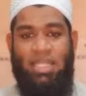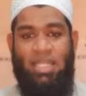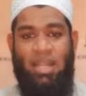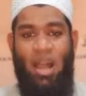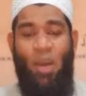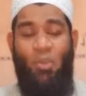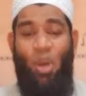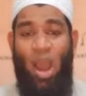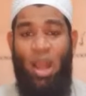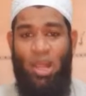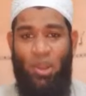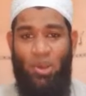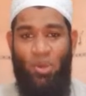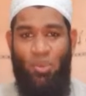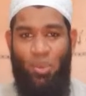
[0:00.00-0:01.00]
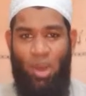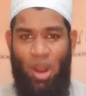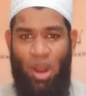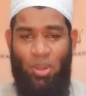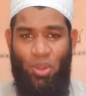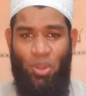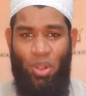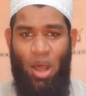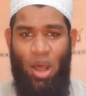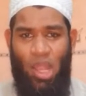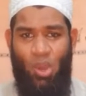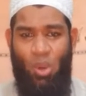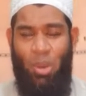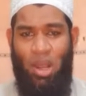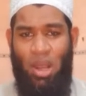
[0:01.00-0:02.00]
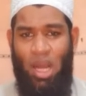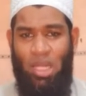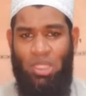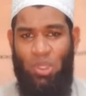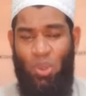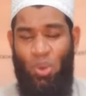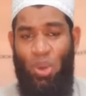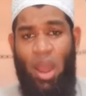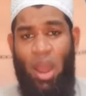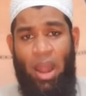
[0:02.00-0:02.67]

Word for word: அஸ்ஸலாமு அலைக்கும் வரஹமத்துல்லாஹி வபரகாத்துஹு